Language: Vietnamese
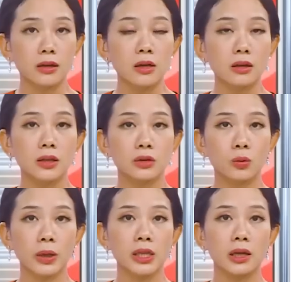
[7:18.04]
nước liên
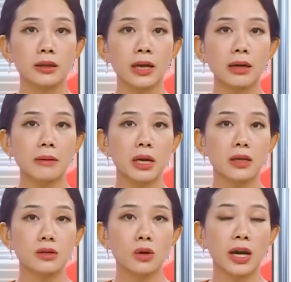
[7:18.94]
tục ghi nhận các ca
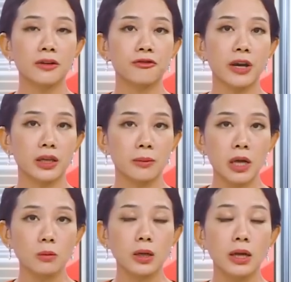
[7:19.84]
bệnh do ăn phải nấm
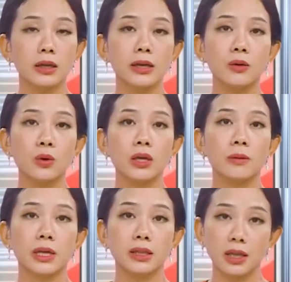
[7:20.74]
độc, gây nguy
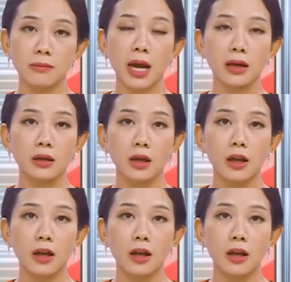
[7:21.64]
hiểm đến tính mạng.